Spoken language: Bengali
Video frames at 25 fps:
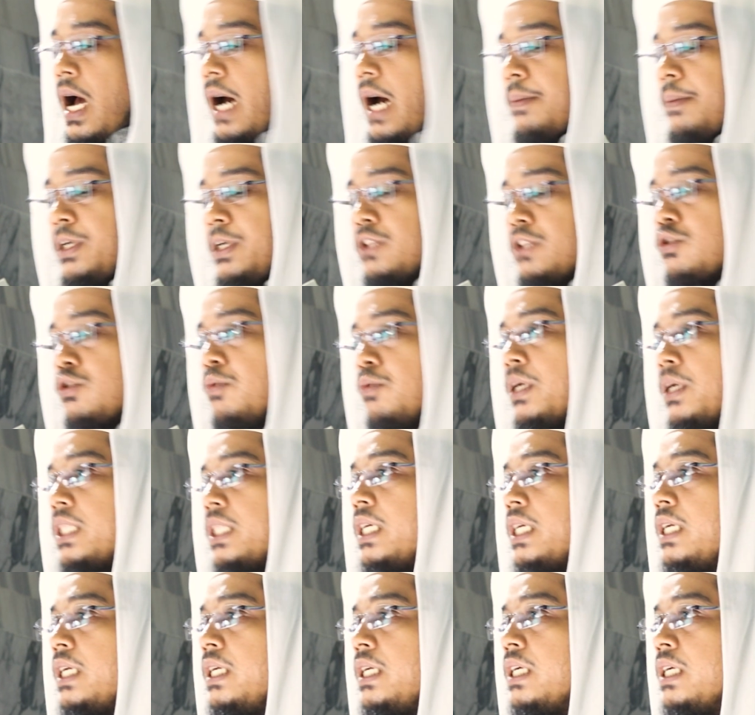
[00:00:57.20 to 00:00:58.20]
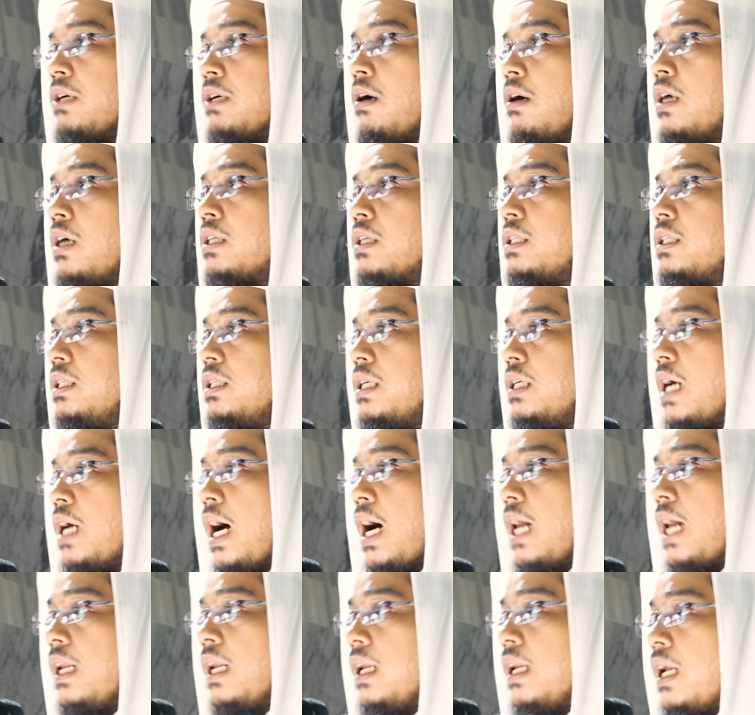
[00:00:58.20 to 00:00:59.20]
আমি তোমাদের নিকট
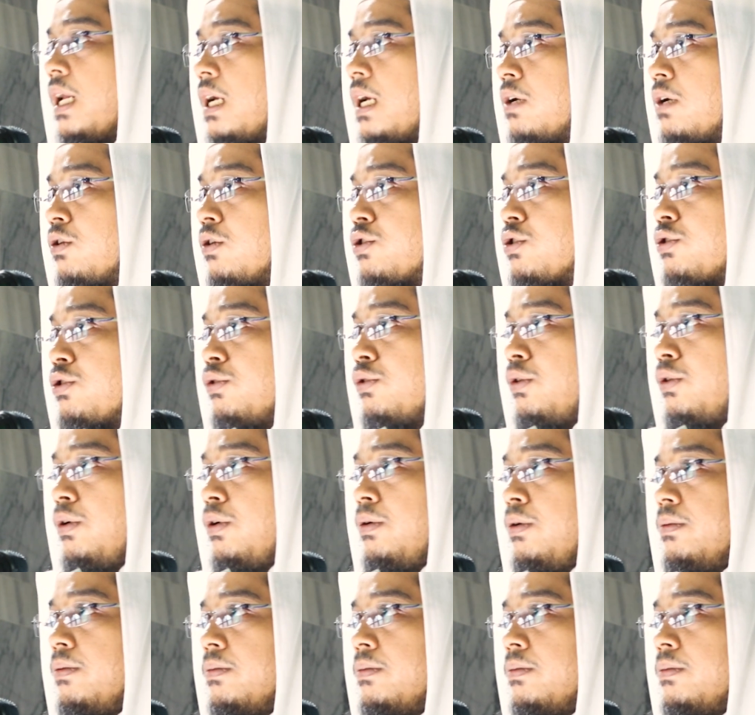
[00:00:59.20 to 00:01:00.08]
আল্লাহ রসুল